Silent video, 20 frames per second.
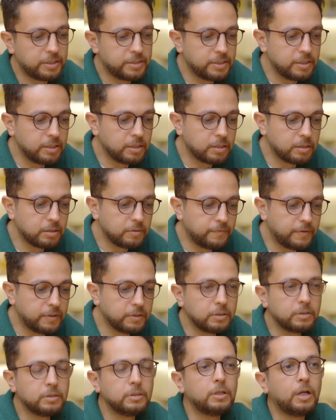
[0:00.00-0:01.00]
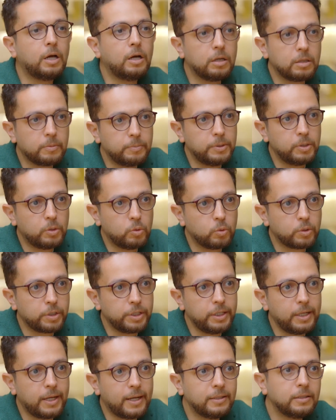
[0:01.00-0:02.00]
تاثير فتره الحرب
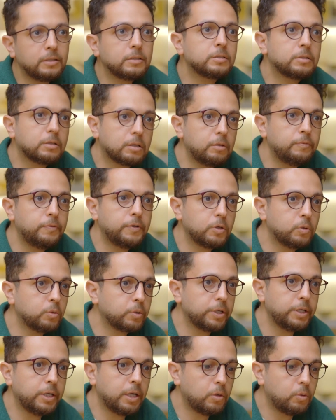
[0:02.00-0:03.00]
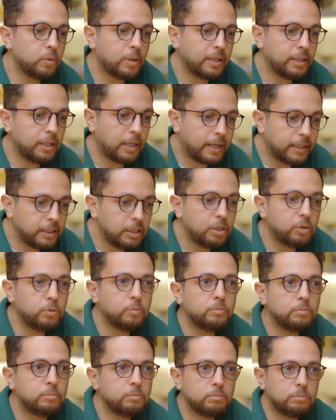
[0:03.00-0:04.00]
الكوريه على الثقافه الكوريه او على
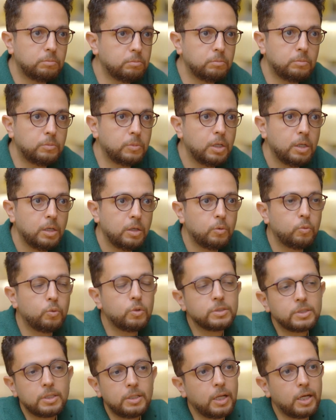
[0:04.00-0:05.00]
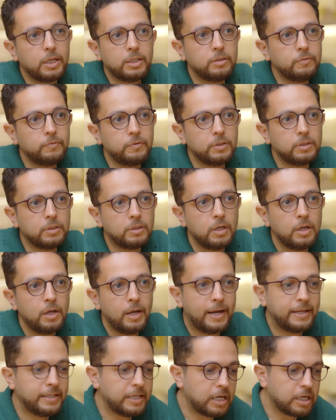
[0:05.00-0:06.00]
عليهم واصل لحد فين
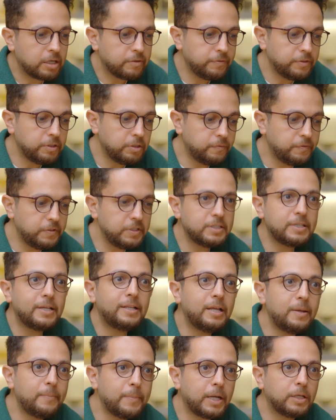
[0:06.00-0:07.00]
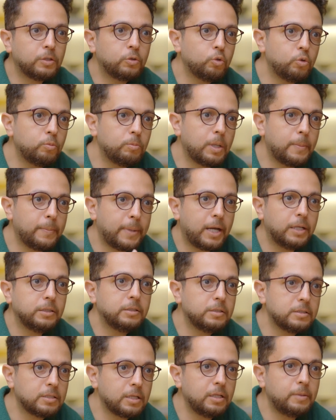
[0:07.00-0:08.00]
انا عارف ان في سلام عندهم لما حد
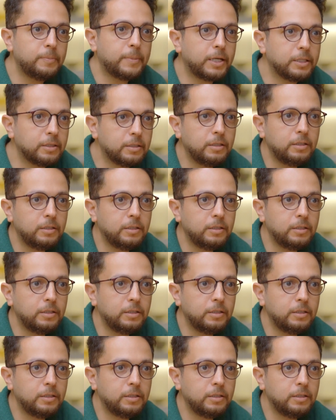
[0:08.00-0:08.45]
يسلم على